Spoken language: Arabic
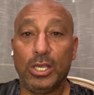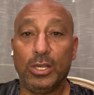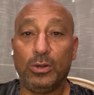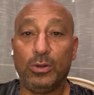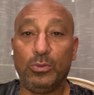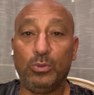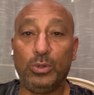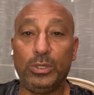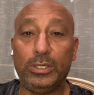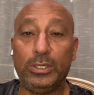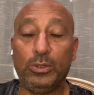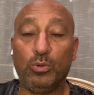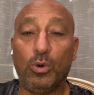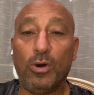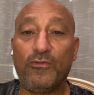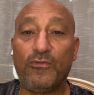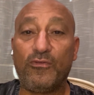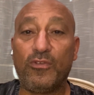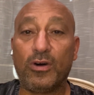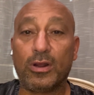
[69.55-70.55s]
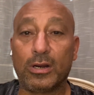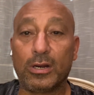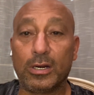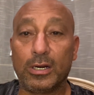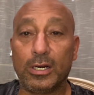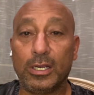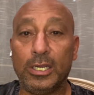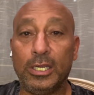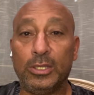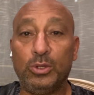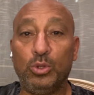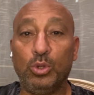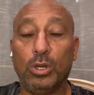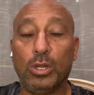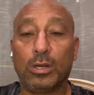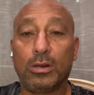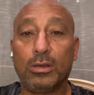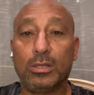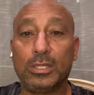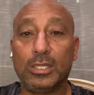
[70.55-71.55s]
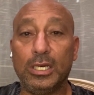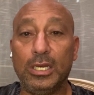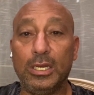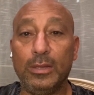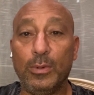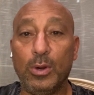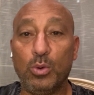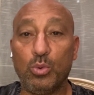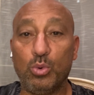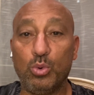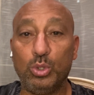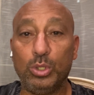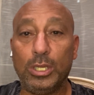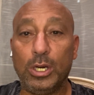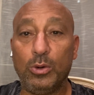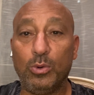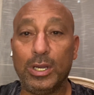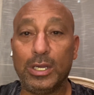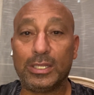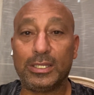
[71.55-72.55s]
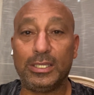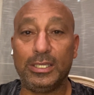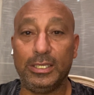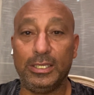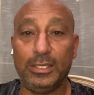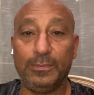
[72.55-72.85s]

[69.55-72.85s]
ونوفر الدولارات اللي موجودة الوقت